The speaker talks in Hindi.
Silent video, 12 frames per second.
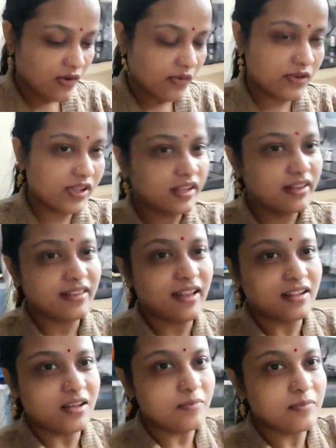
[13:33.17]
उसी के
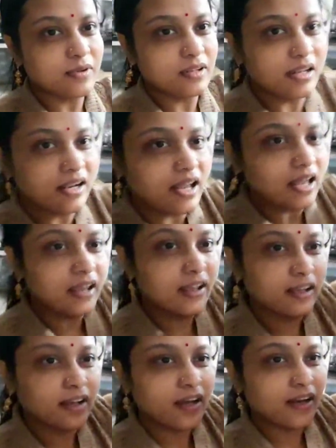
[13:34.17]
साथ हम ले आए
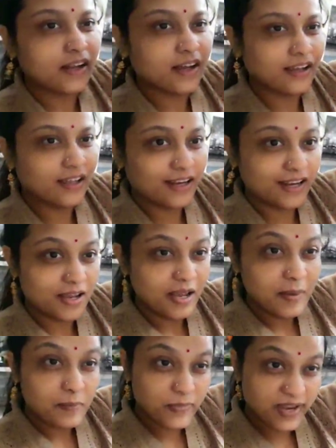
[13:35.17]
हैं कान्हा के लिए
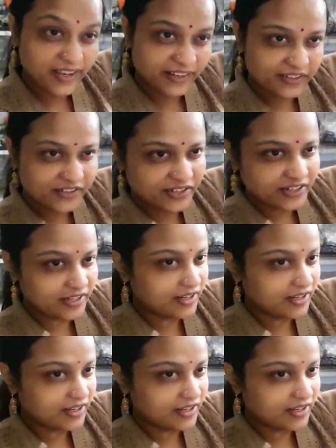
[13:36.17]
पेस्ट्री